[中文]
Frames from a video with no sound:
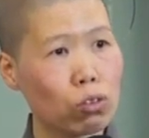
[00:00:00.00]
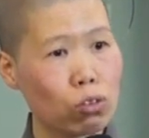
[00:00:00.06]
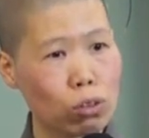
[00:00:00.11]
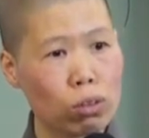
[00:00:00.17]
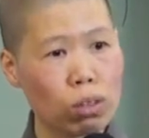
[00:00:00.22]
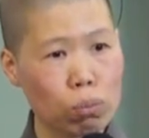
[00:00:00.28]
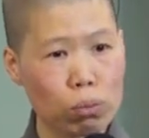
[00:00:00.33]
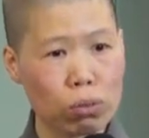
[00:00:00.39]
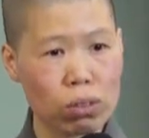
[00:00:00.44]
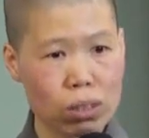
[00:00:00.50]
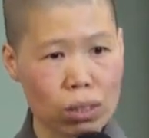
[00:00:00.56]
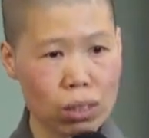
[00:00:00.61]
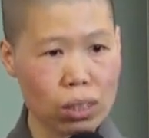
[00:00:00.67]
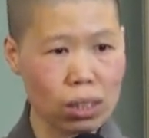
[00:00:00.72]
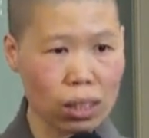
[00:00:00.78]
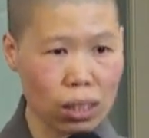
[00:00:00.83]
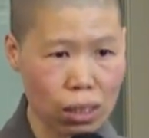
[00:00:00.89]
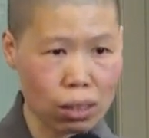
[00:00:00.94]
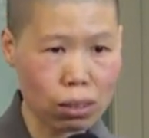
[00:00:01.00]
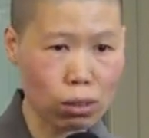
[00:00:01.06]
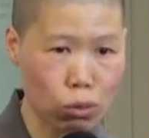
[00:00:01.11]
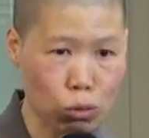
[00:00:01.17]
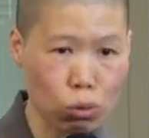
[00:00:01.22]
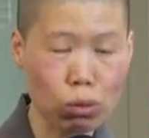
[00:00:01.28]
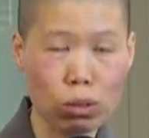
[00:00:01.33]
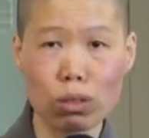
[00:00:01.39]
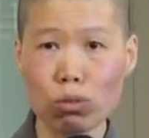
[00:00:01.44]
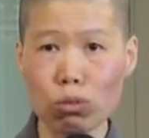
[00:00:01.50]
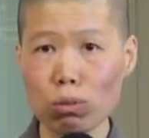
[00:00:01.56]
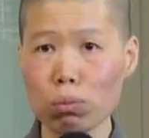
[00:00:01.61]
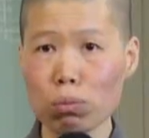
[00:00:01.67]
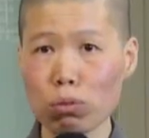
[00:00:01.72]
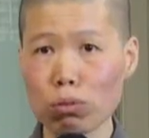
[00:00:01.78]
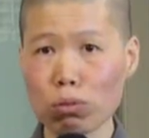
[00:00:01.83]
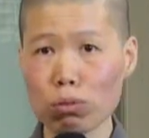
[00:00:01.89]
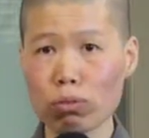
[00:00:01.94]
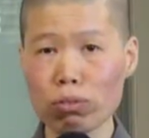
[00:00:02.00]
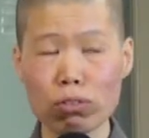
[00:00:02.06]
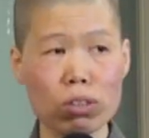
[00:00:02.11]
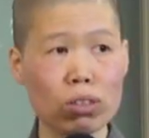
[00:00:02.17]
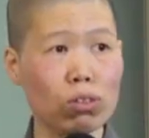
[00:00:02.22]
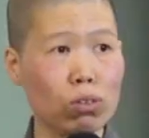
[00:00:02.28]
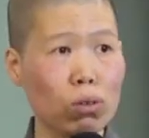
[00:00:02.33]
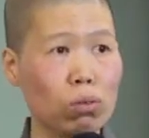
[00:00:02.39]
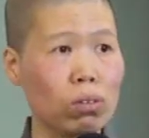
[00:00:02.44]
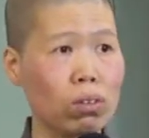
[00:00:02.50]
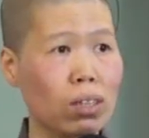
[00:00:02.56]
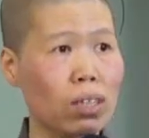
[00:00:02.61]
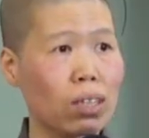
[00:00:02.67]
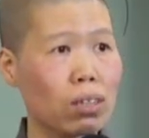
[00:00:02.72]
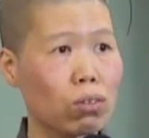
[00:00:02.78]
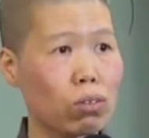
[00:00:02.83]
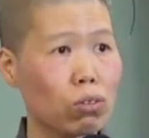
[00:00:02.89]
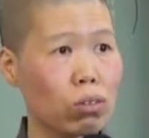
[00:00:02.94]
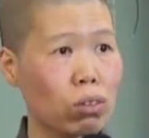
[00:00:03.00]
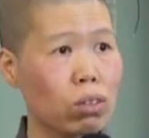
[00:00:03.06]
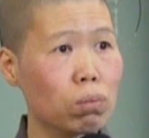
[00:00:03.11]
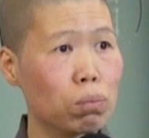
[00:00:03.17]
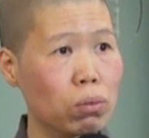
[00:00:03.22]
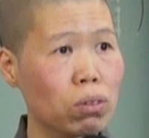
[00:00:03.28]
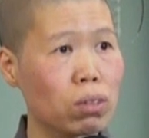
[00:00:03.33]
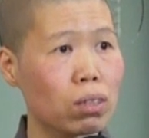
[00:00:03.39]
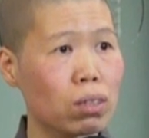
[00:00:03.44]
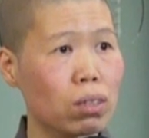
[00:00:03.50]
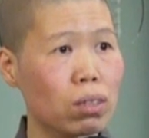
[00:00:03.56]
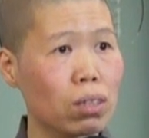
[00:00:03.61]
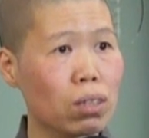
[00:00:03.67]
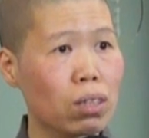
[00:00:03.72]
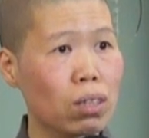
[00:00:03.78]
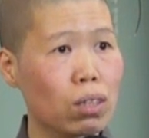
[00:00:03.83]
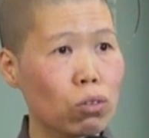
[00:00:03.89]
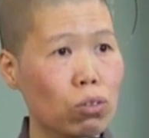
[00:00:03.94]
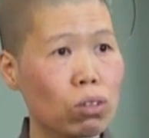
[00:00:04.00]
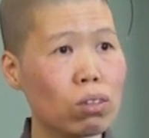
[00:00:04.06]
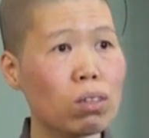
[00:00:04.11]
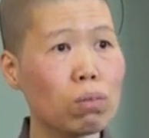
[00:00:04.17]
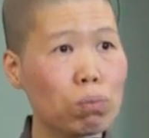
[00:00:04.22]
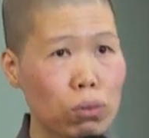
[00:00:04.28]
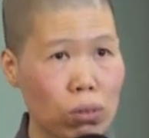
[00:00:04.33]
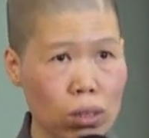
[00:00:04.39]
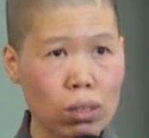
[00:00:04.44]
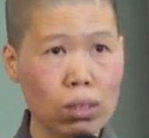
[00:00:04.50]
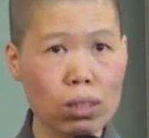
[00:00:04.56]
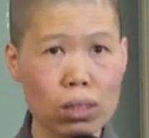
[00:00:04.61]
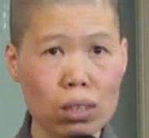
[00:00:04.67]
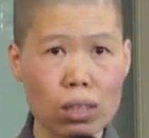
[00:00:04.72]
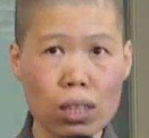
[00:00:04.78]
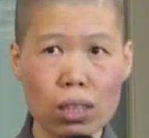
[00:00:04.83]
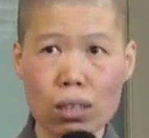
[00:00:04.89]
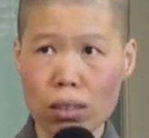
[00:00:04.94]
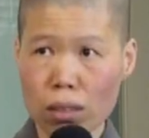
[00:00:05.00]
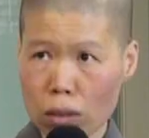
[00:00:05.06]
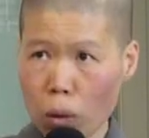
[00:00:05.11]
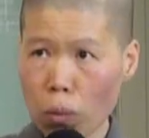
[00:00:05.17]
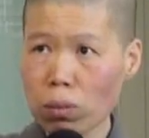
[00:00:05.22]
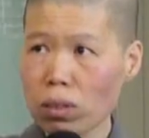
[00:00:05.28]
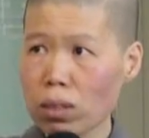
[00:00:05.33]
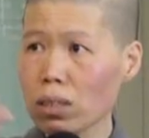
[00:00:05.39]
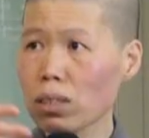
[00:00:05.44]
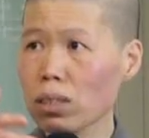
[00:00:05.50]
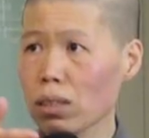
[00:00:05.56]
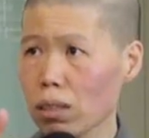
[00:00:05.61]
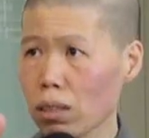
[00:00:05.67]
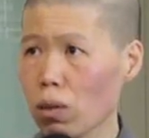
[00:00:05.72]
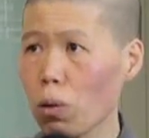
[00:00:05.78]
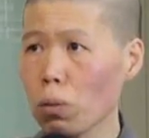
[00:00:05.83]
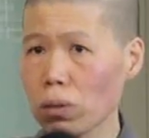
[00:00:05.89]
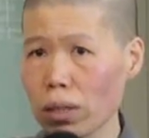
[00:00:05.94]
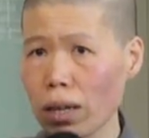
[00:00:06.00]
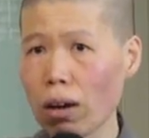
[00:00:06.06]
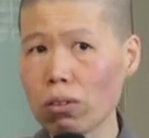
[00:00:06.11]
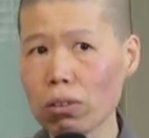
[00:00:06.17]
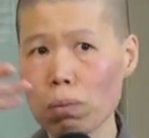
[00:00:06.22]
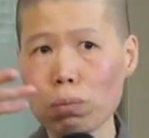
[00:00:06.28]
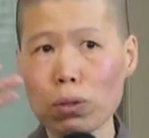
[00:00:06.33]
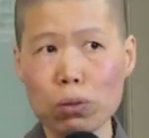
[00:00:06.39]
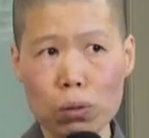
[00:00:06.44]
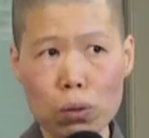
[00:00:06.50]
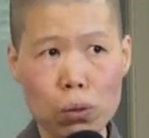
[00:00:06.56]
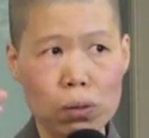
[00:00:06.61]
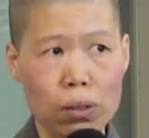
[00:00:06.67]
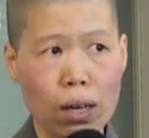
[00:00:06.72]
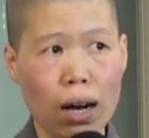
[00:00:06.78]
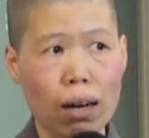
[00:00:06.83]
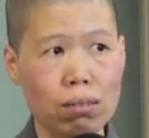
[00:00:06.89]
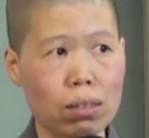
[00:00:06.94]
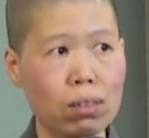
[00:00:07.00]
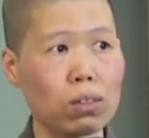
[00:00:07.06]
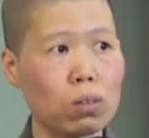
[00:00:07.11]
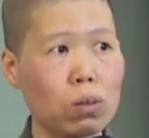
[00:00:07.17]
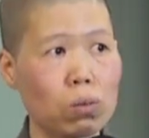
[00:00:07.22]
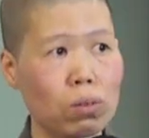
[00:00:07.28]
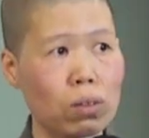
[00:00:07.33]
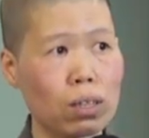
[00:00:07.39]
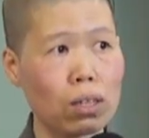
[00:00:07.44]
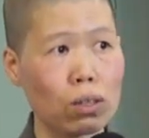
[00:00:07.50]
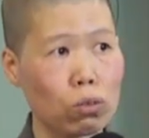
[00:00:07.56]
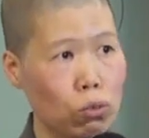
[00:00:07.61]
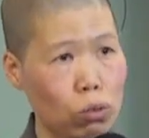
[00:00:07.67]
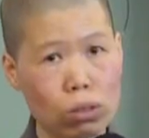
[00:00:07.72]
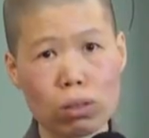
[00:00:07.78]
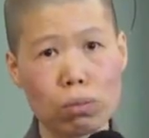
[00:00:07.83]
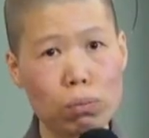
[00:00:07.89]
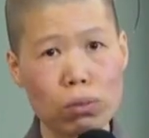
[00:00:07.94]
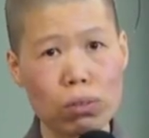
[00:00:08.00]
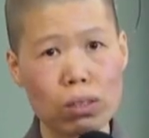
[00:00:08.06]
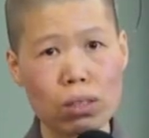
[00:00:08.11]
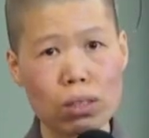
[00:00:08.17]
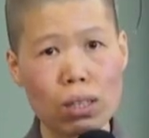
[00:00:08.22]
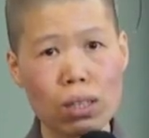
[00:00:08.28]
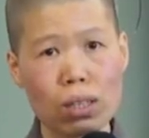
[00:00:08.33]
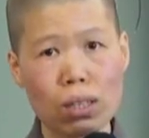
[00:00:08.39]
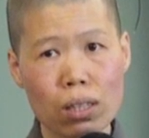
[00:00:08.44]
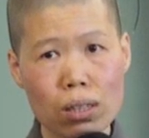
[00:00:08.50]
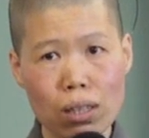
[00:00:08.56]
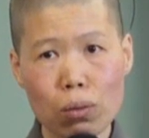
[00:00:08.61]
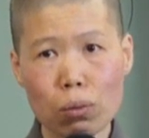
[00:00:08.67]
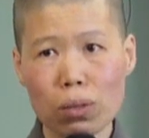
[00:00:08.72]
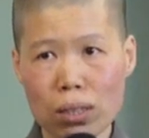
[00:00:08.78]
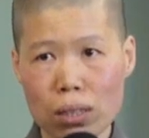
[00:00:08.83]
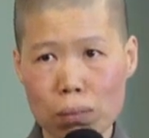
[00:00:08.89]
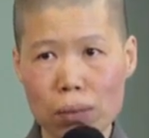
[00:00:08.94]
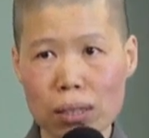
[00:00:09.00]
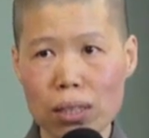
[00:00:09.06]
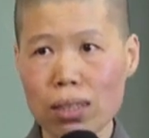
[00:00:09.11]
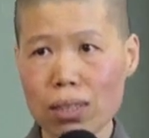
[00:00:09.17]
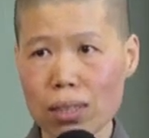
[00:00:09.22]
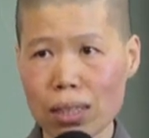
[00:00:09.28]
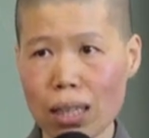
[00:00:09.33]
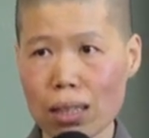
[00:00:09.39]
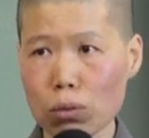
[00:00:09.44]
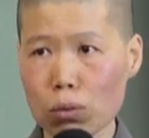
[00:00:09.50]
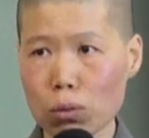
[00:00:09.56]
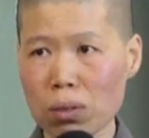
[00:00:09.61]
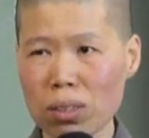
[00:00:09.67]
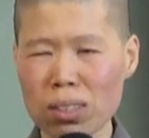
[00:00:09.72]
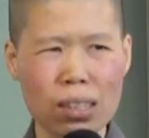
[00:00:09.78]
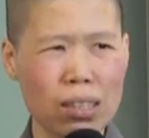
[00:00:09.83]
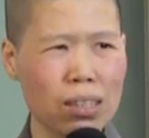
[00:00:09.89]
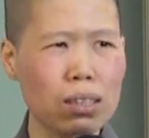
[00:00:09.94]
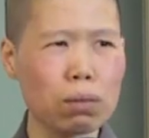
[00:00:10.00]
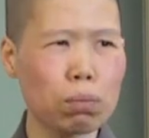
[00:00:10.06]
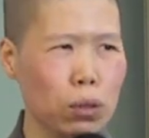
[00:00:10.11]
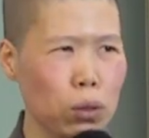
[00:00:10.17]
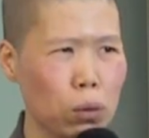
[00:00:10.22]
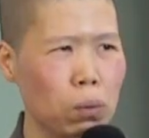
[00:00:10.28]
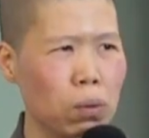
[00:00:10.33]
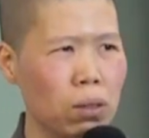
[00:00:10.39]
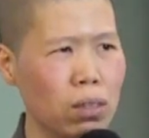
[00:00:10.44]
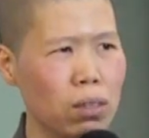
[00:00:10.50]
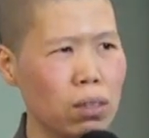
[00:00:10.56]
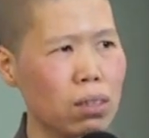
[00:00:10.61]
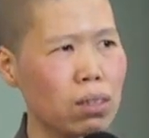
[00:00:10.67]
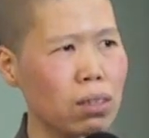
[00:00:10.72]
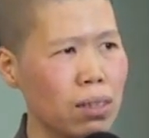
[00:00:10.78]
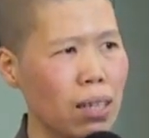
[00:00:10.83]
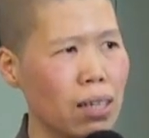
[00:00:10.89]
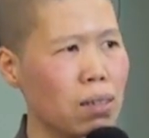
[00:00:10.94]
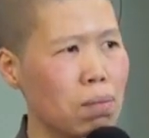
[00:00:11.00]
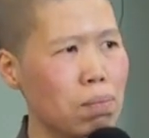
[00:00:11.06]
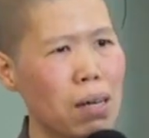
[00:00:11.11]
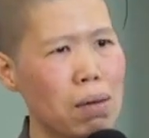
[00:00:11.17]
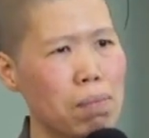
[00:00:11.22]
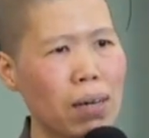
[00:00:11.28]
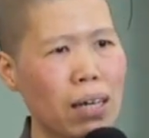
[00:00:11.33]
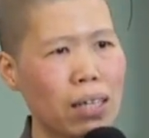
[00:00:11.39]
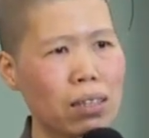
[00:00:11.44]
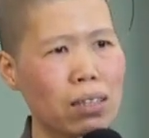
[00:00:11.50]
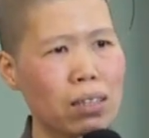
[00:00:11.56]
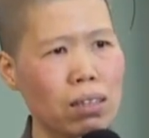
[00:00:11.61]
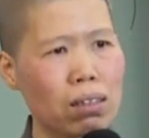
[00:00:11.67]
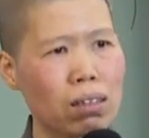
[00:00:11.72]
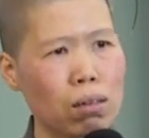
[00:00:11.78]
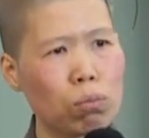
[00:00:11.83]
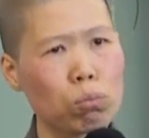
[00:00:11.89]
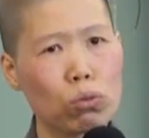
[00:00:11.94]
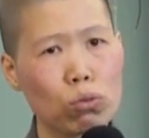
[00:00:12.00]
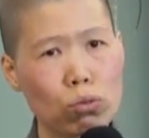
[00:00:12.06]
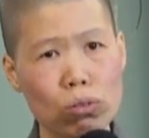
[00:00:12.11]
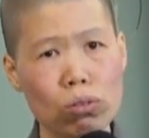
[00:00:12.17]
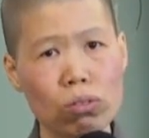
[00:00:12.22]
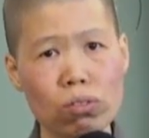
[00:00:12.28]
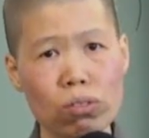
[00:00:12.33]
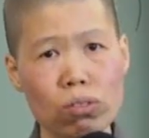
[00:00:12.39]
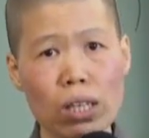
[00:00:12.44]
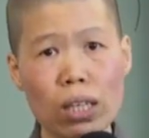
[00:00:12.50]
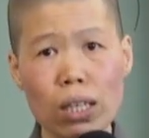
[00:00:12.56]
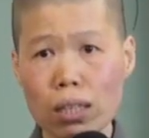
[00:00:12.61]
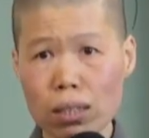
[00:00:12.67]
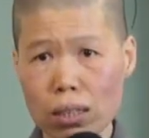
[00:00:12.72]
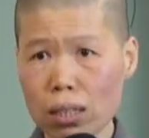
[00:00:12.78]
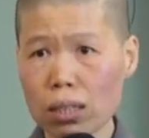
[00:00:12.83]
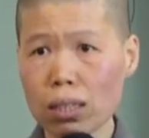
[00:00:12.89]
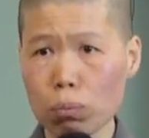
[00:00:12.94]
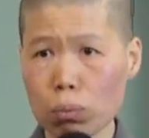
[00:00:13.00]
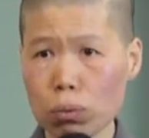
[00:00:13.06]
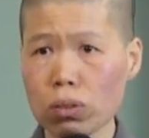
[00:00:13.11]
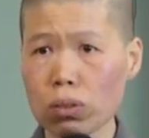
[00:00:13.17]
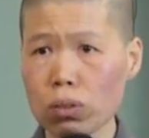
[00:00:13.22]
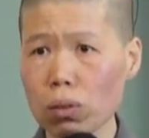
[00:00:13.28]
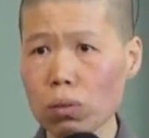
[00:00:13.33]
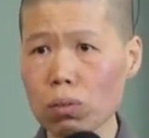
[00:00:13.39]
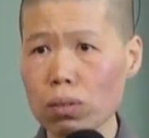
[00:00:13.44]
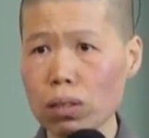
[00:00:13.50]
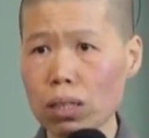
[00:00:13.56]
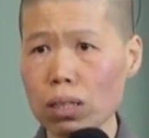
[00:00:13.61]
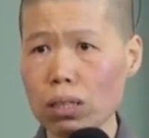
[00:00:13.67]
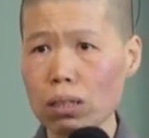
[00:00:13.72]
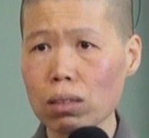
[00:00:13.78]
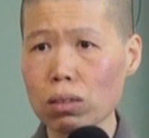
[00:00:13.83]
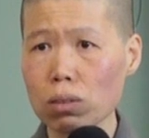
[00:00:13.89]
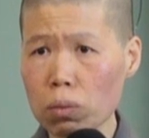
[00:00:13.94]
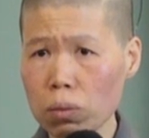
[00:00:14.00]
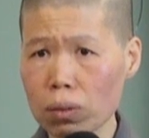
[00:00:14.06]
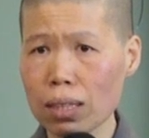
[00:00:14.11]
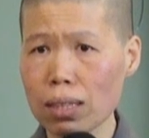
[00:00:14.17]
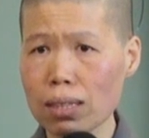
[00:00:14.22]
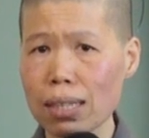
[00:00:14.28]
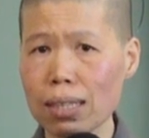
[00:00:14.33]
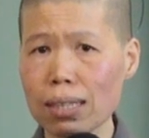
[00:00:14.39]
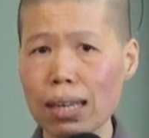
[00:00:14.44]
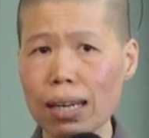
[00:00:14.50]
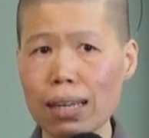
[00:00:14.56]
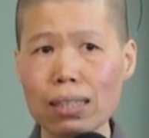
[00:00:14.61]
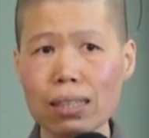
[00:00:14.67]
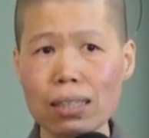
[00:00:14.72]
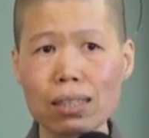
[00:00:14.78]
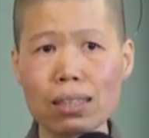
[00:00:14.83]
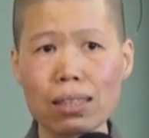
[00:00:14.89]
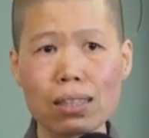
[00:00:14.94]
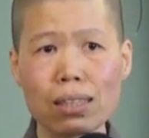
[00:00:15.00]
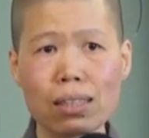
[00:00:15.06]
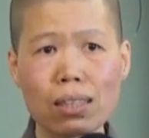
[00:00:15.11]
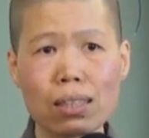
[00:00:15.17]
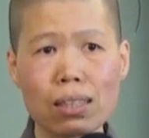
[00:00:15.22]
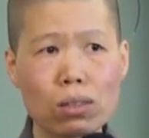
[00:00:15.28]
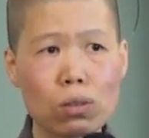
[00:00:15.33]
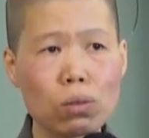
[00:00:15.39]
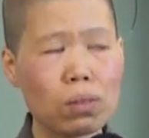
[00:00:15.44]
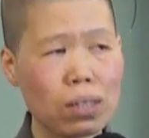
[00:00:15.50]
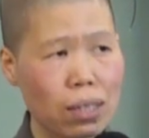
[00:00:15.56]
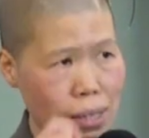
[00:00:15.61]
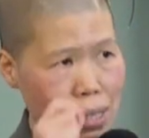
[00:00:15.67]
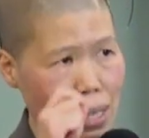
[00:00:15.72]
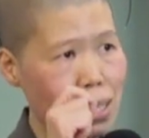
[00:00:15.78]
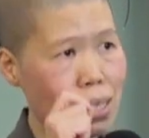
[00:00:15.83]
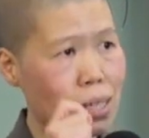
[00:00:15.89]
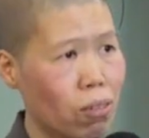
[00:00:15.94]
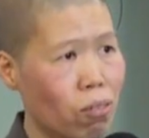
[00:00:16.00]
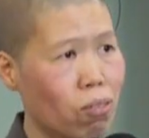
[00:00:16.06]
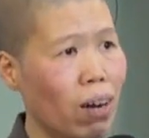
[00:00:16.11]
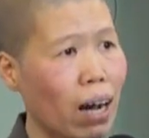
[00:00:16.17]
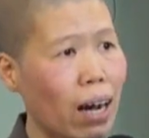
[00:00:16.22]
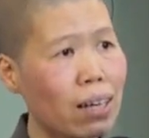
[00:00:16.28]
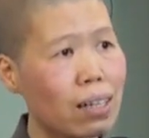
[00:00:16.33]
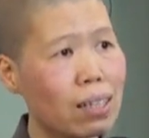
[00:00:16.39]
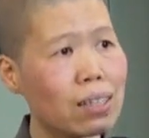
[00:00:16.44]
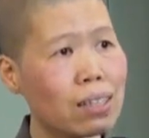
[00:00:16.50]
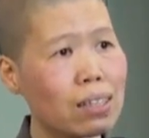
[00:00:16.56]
绝对不是今天椅子坐的舒不舒服是重点，绝对不是，绝对不是今天空气空调有没有弄得好是重点，绝对不是。怎么一个讲座人这么多塞得满满的，很不舒服，这也不是重点。重点在哪里？重点在这个法。